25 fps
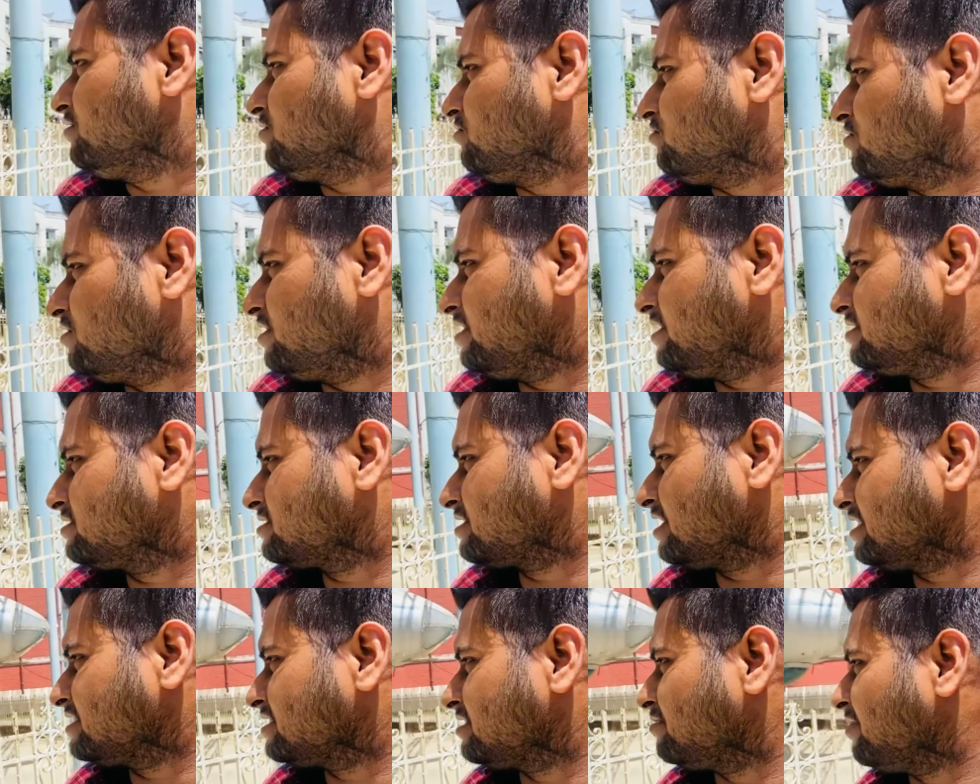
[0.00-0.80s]
उन्होंने
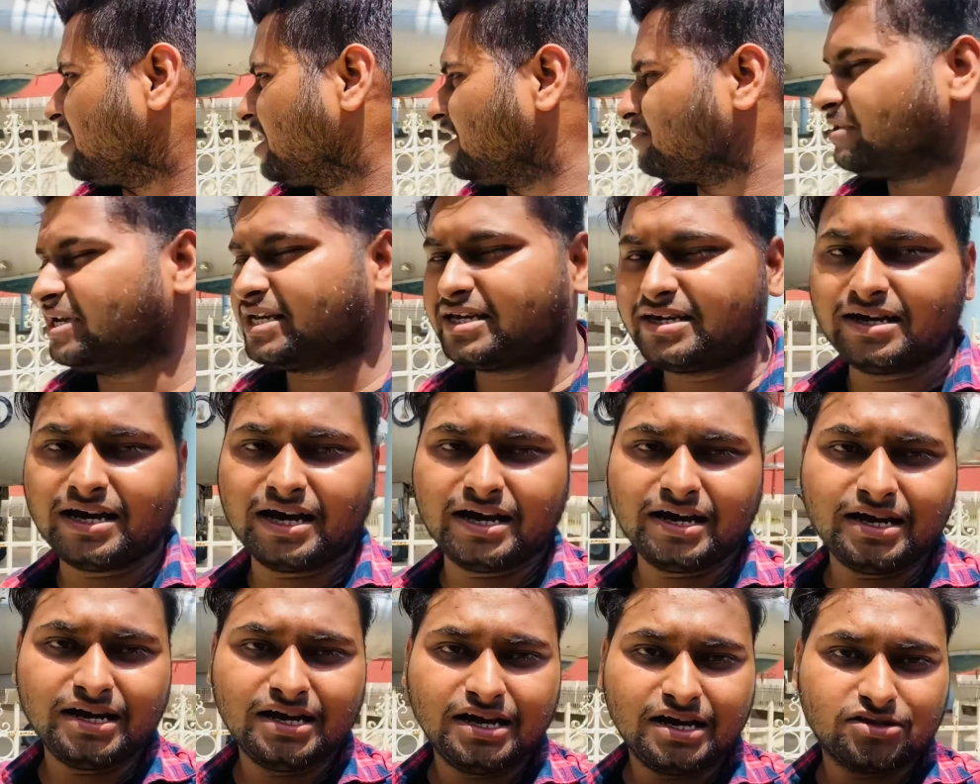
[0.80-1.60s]
इसका इस्तेमाल भी
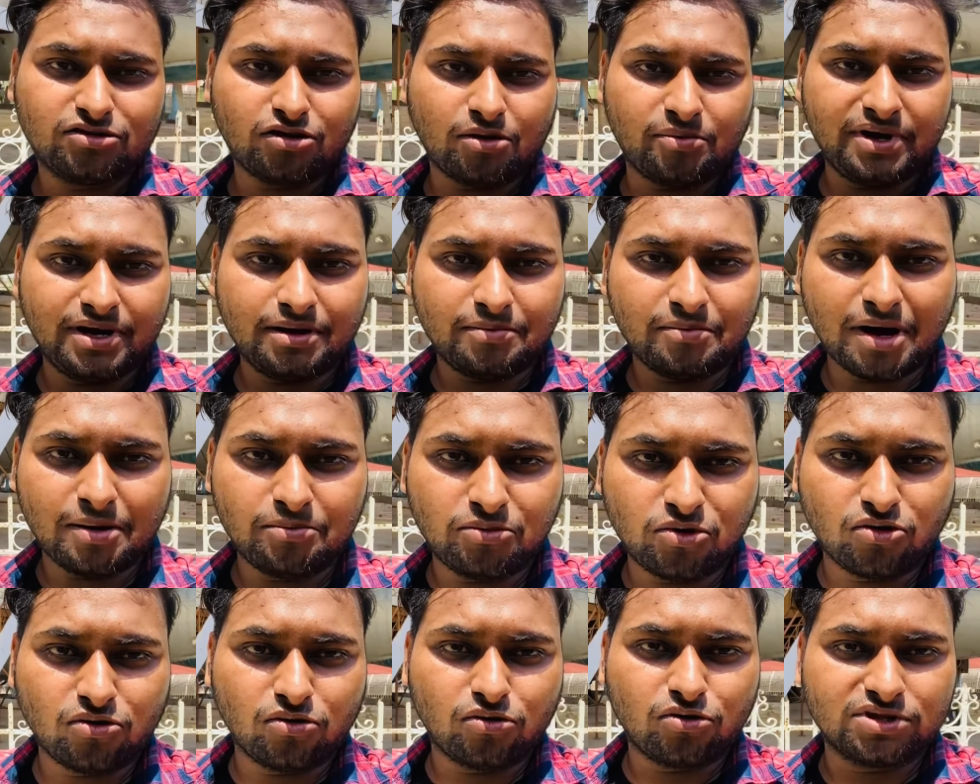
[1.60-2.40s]
किया है तो अभी हम
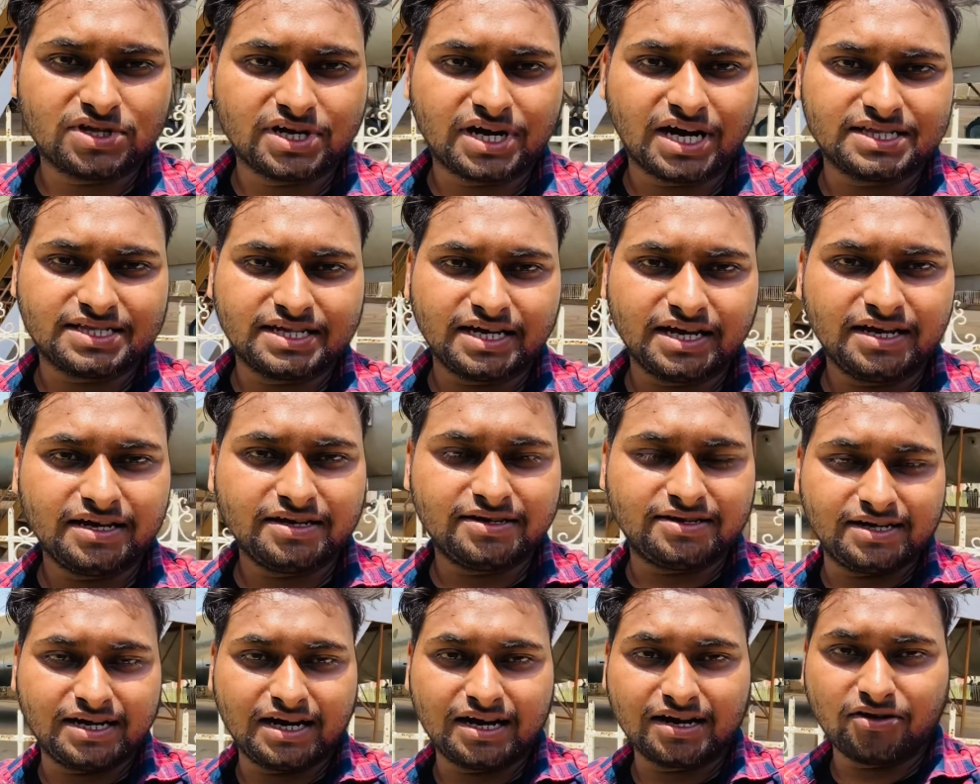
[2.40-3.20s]
आप लोगों को दिखाते हैं ये
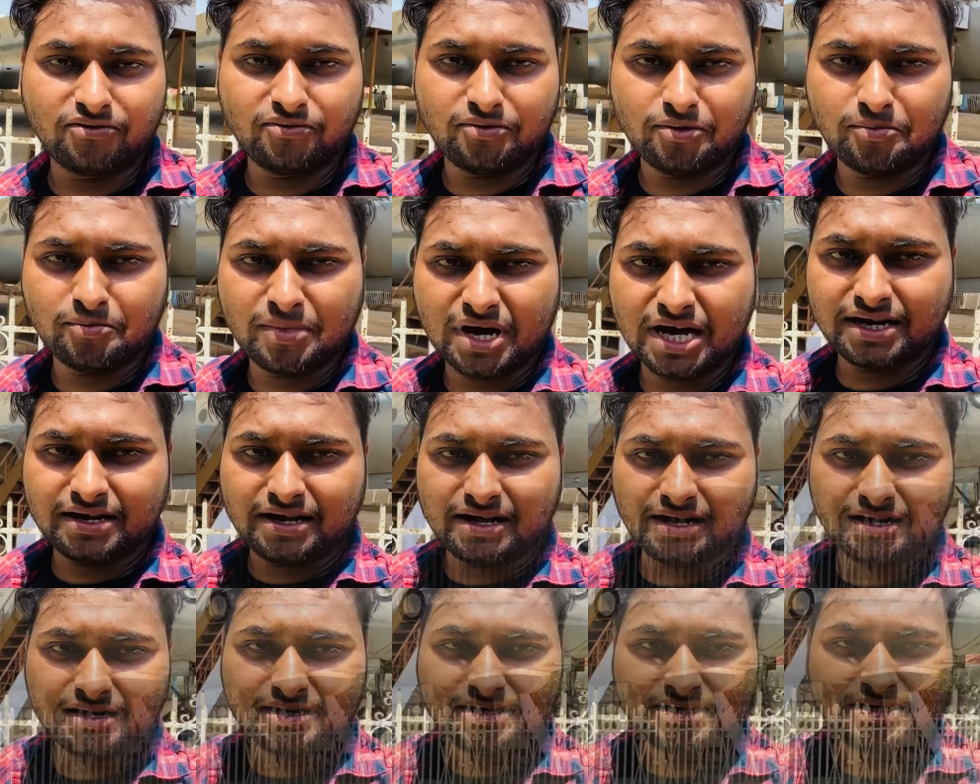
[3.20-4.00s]
रियल का विमान
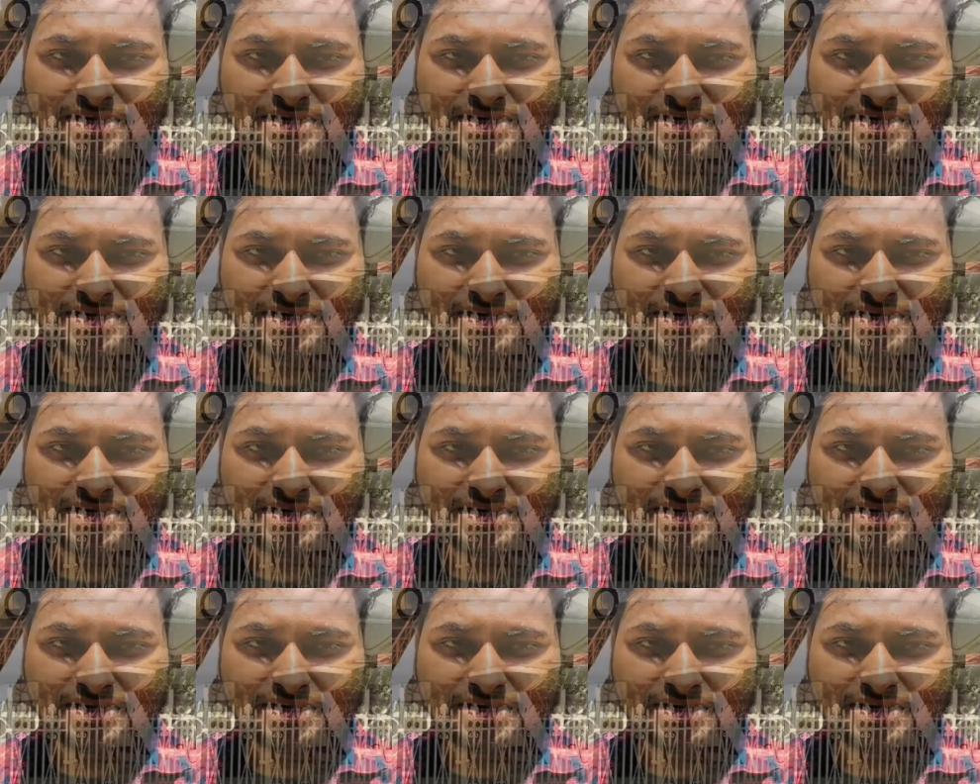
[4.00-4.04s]
है